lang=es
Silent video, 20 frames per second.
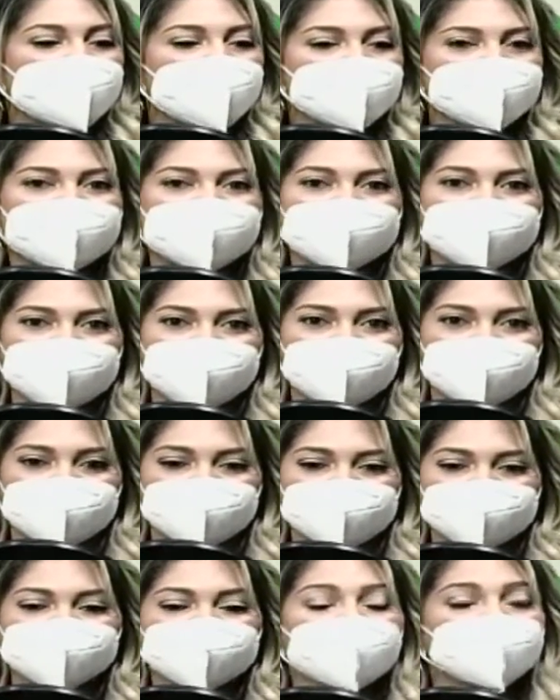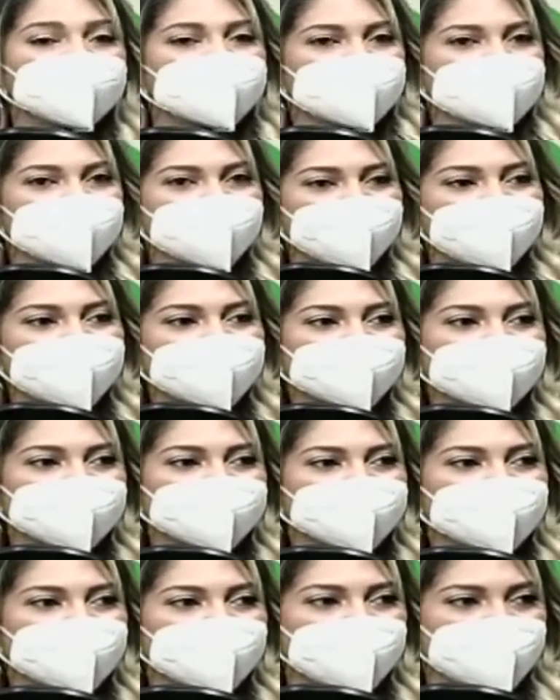para sobrellevar
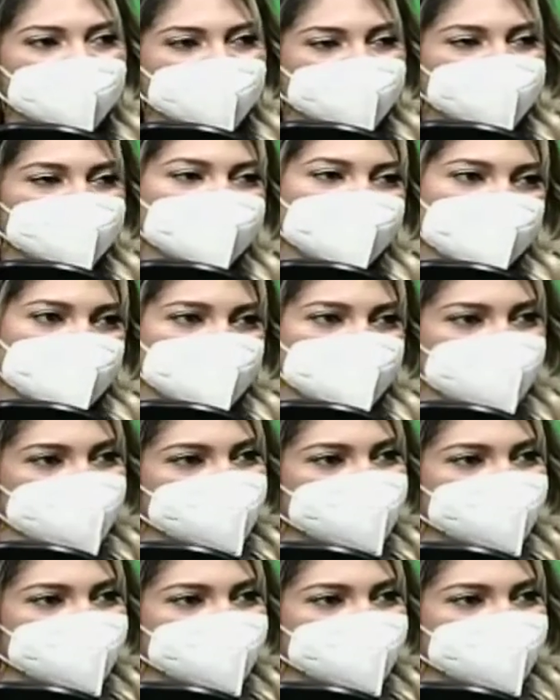este proceso.